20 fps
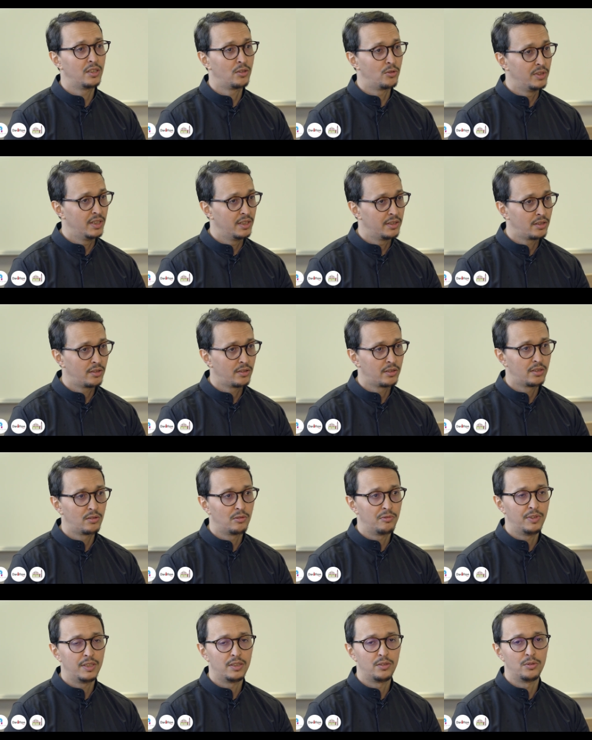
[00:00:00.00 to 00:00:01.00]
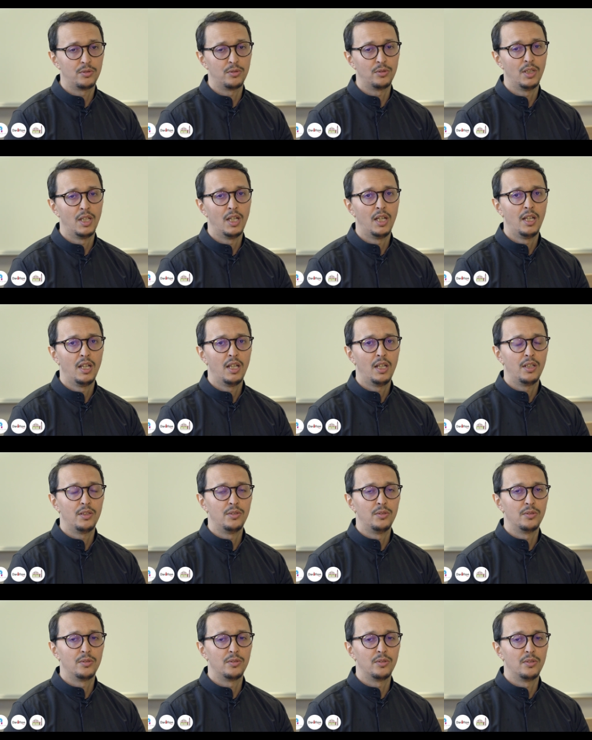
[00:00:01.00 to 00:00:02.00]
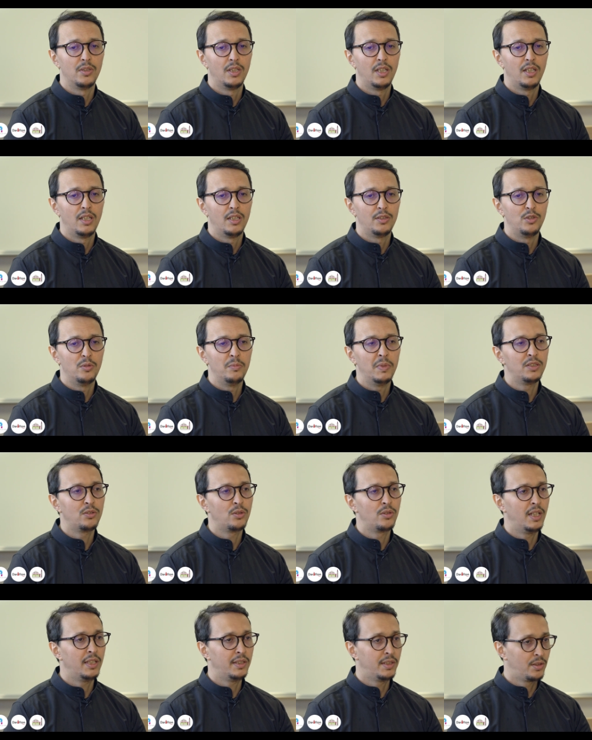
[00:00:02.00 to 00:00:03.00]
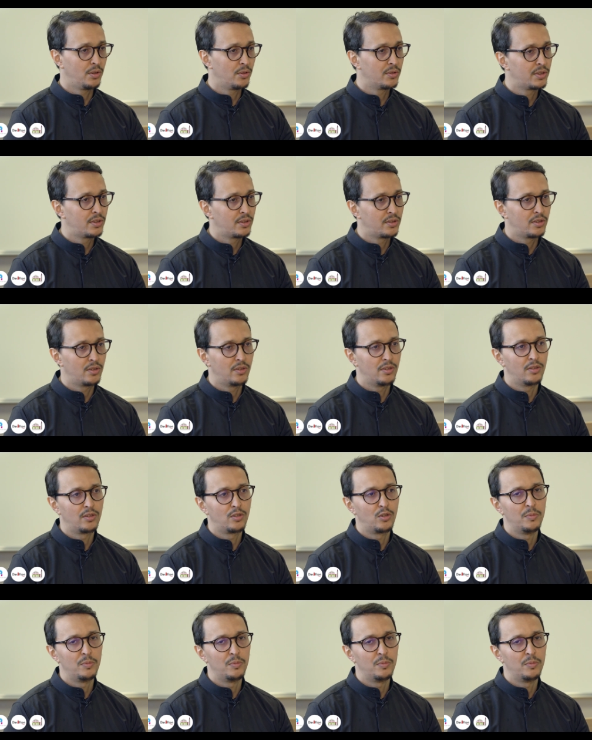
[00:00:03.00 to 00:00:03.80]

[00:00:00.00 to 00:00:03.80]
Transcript: des connaissances, le fait de, mettre la science euh,